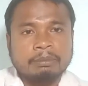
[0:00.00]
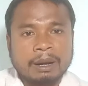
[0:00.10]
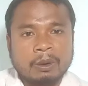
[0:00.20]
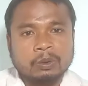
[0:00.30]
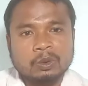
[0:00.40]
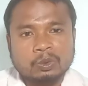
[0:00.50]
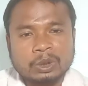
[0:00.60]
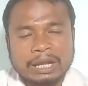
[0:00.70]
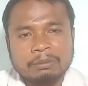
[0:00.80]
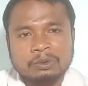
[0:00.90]
বা অন্য কোনো
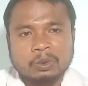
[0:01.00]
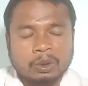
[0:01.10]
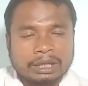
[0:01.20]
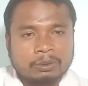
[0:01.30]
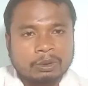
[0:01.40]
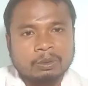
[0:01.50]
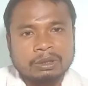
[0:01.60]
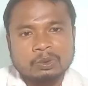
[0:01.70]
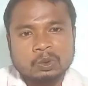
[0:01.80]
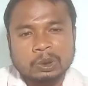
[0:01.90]
কারণবশত হঠাৎ করে
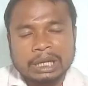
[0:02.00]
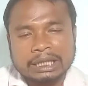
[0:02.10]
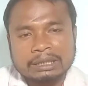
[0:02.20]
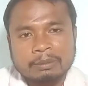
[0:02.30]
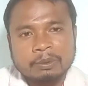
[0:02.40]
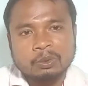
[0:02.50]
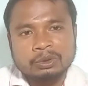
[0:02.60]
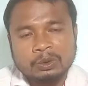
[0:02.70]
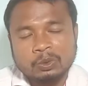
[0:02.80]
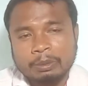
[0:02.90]
কোথাও চোট লাগে যাওয়ার পর
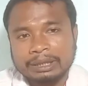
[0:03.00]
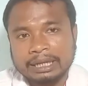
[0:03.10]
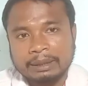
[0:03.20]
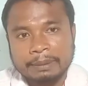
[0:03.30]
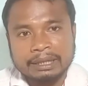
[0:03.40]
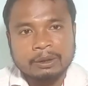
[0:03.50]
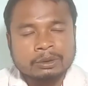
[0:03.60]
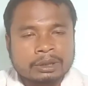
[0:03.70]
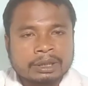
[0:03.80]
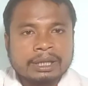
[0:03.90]
অতিরিক্ত মাথা একটা ব্যথা
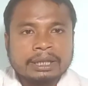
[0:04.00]
হচ্ছে